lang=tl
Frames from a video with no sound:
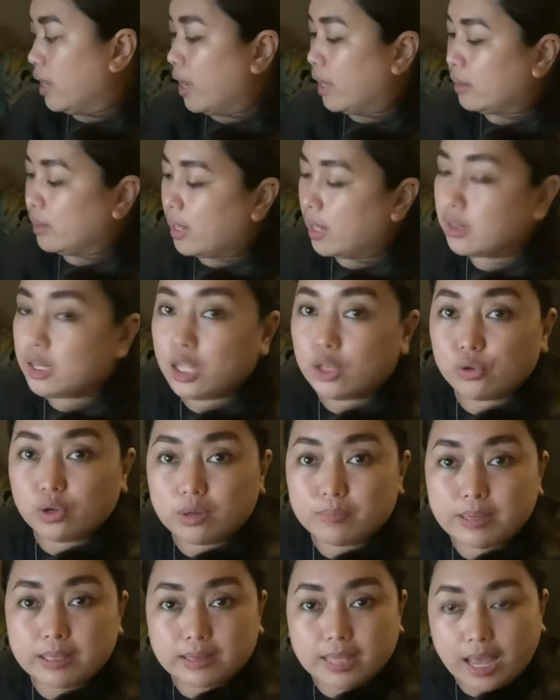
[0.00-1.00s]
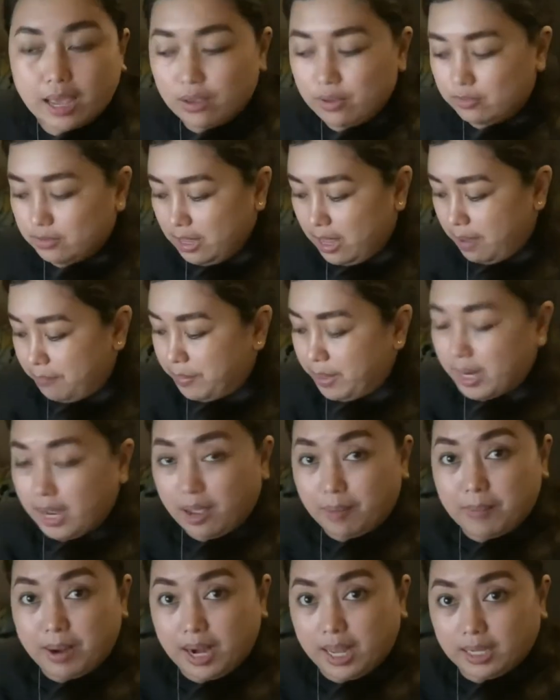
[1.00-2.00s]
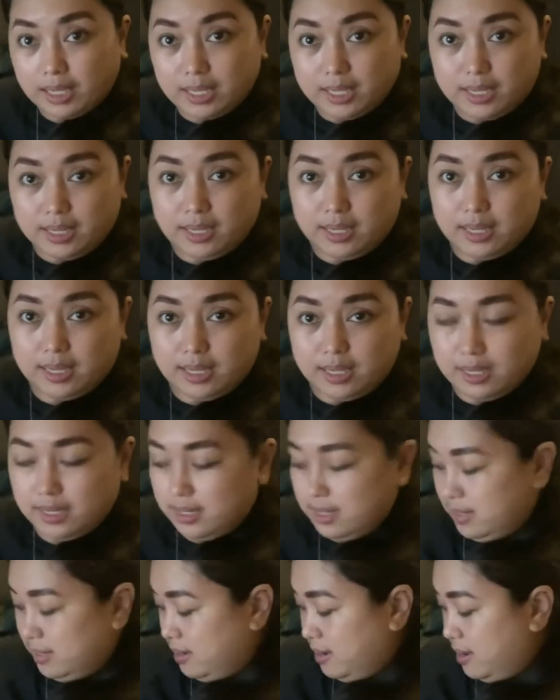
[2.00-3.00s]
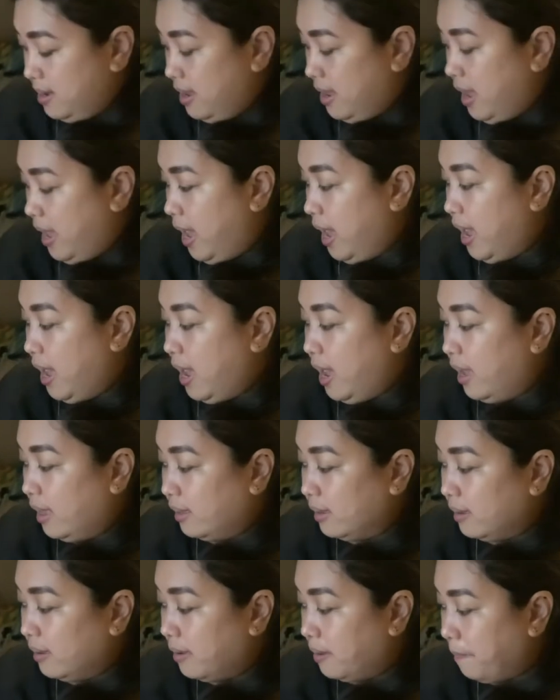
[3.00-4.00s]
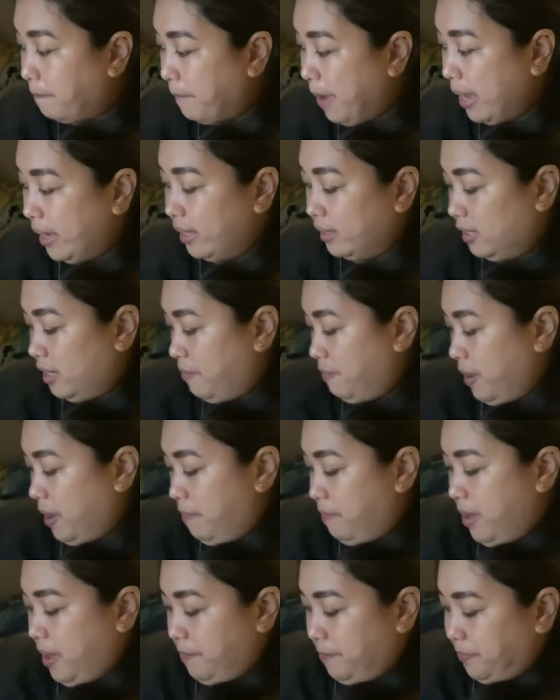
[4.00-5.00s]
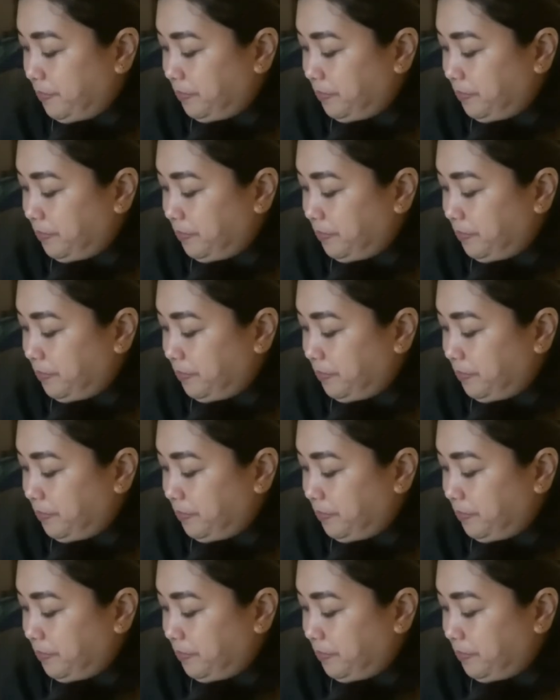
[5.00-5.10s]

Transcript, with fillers: And then, dito naman tayo sa pinakamalaking uh, ah, packet ng mga bed.